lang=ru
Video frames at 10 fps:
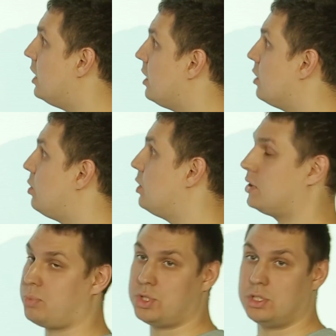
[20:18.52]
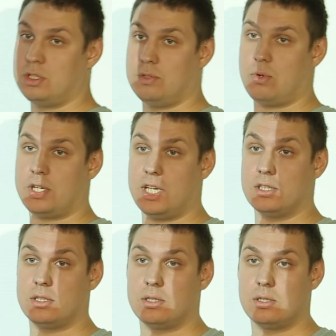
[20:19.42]
да, на которых запущен его
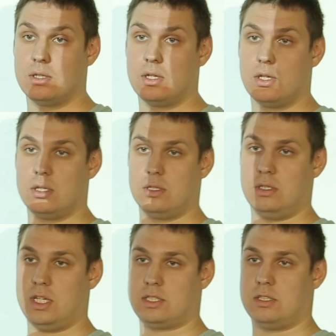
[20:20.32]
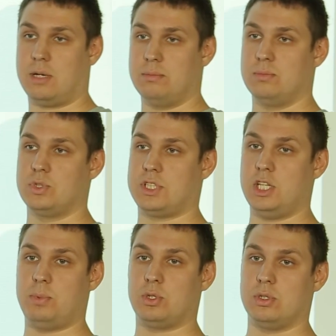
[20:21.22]
агент. Mm если там
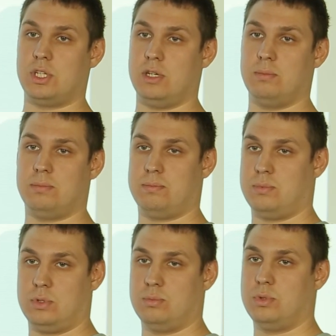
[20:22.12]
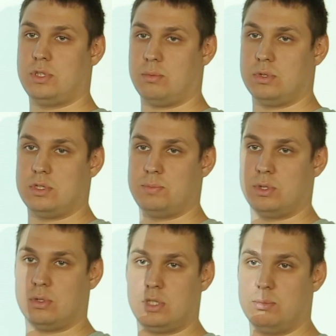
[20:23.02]
стоит Python 3, он будет работать с
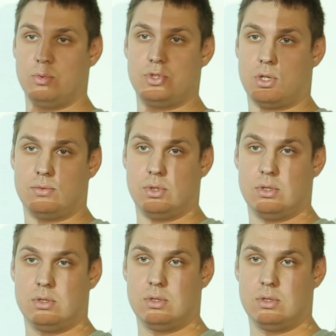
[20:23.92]
Python 3, ему все равно.